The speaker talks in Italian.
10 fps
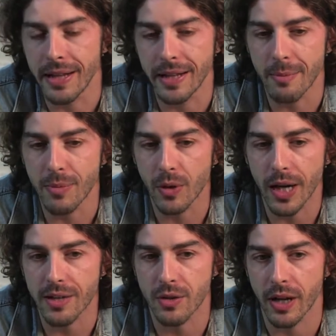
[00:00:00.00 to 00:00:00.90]
nel mio
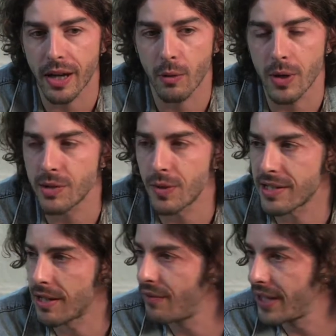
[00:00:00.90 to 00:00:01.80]
caso è quasi una
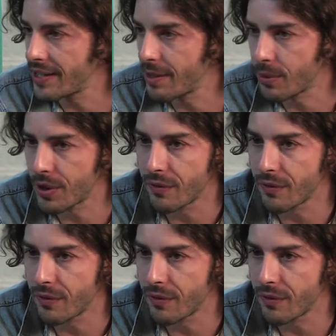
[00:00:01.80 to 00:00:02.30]
salvezza poter